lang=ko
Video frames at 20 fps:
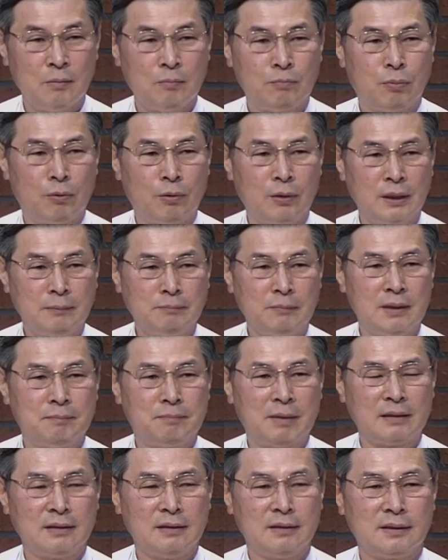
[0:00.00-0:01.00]
보냄을
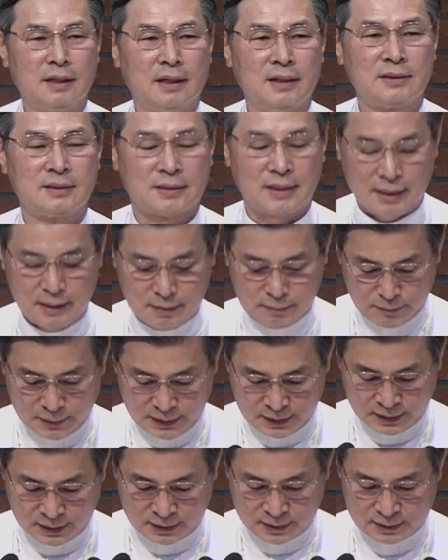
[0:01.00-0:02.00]
받은 자의
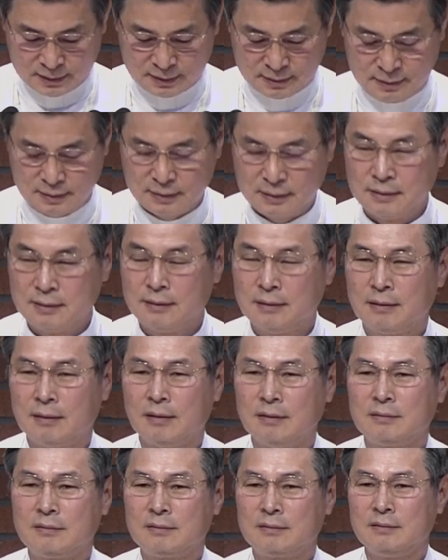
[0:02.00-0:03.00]
삶이
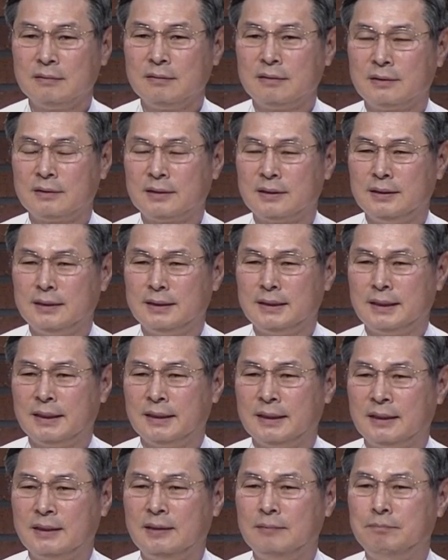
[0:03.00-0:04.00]
어떤
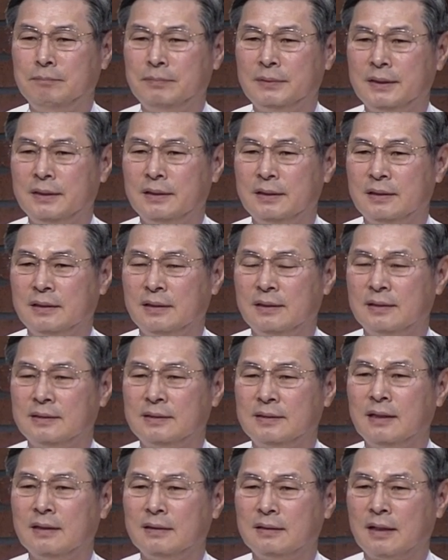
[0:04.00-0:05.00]
것인지 깊이
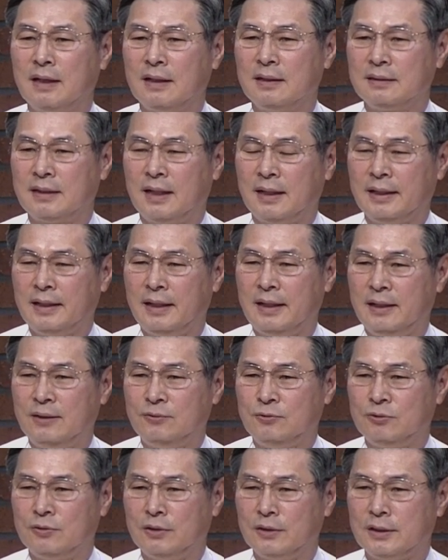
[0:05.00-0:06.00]
생각나게 해
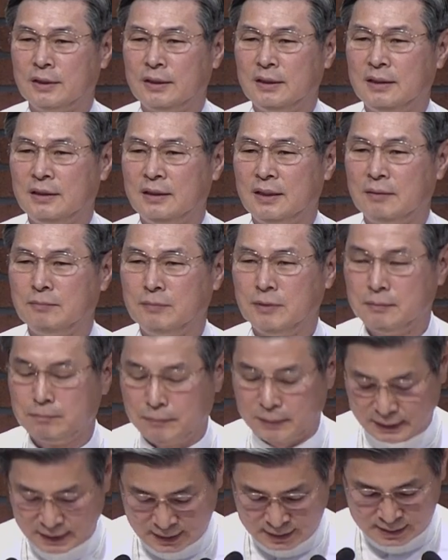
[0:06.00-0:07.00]
주었기
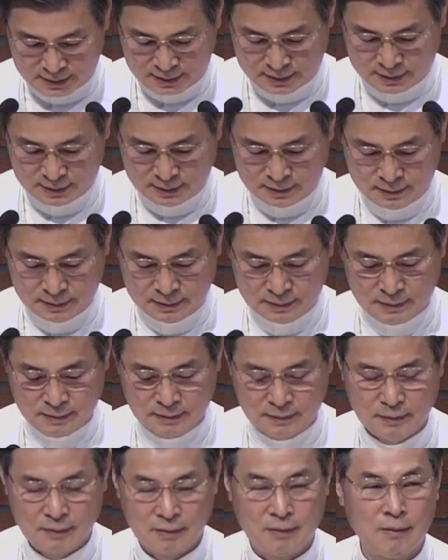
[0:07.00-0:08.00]
때문입니다.
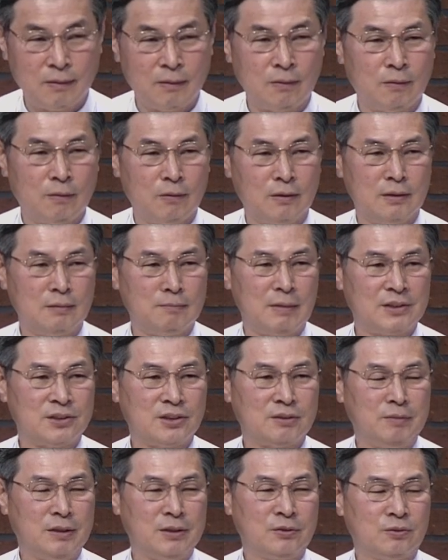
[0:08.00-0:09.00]
오늘
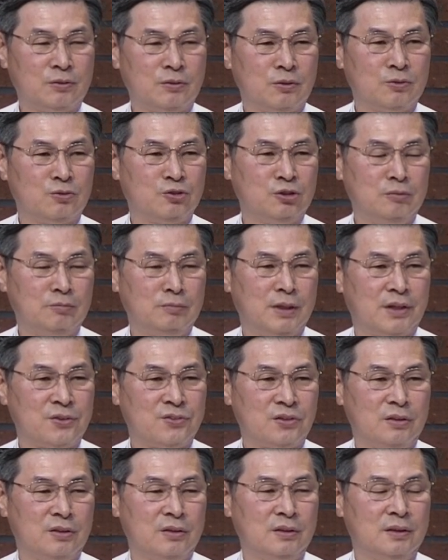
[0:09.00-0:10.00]
말씀에서도
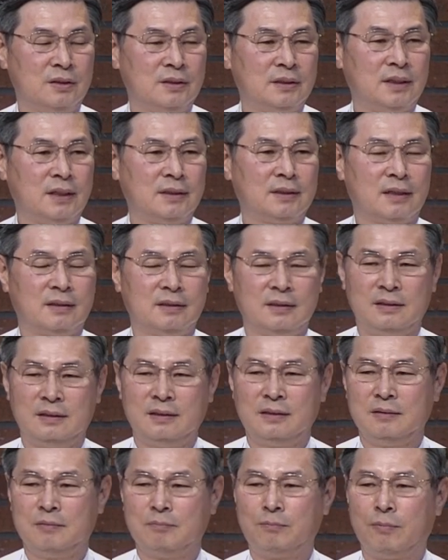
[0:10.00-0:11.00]
주님께서는 제자들을